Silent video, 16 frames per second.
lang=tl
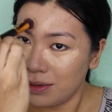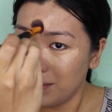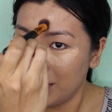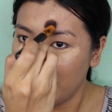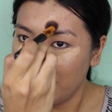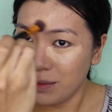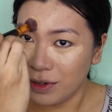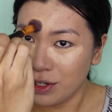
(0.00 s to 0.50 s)

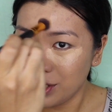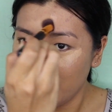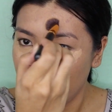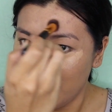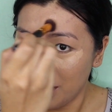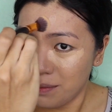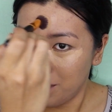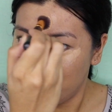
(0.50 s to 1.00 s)
Man imura
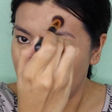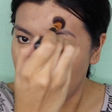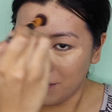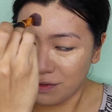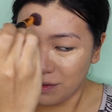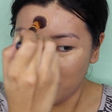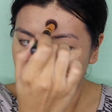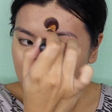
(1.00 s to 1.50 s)
siya
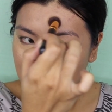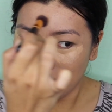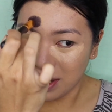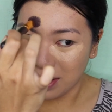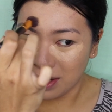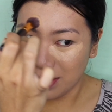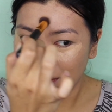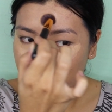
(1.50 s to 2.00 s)
i-buff og
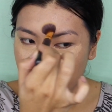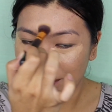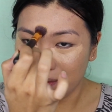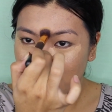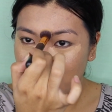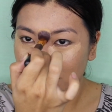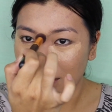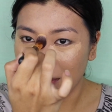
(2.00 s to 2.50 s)
mga
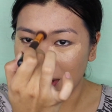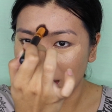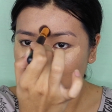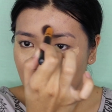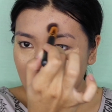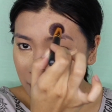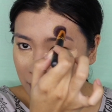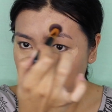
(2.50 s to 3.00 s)
mga
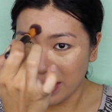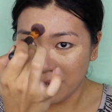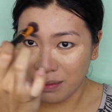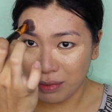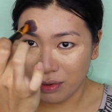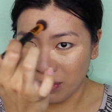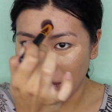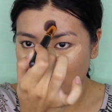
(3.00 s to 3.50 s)
gagmay na
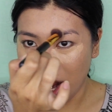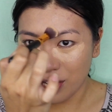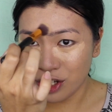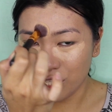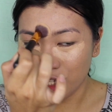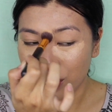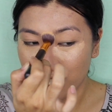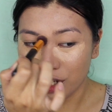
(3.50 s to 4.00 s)

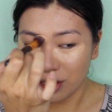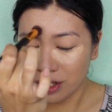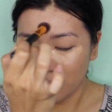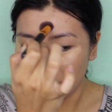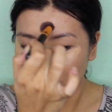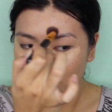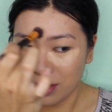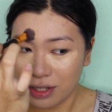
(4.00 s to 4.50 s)
brush.
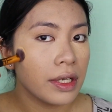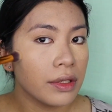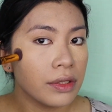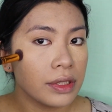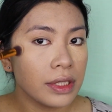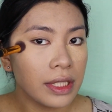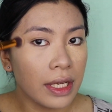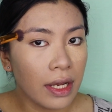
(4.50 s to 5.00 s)

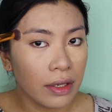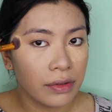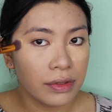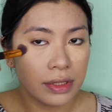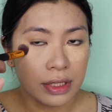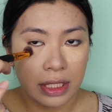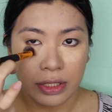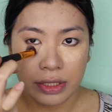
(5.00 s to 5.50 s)
Indot sa niya ang
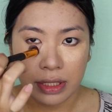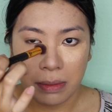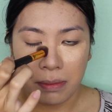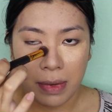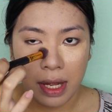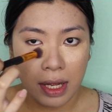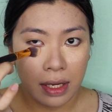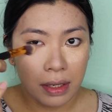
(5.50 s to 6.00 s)
concealer sa
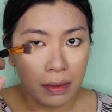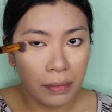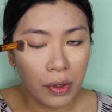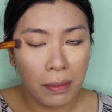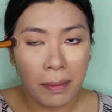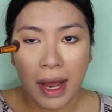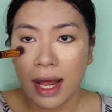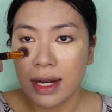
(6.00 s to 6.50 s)
MAC.
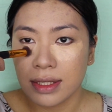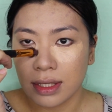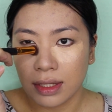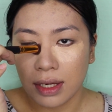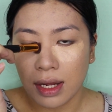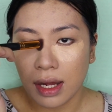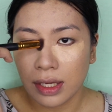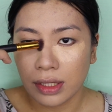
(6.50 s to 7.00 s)
Pero mahala
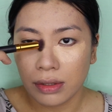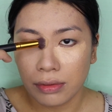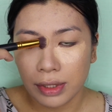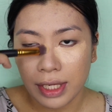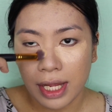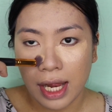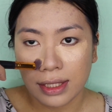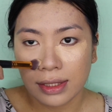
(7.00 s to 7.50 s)
sa kaayo,
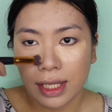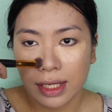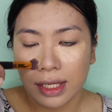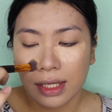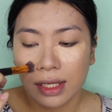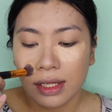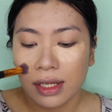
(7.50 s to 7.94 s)
giatay.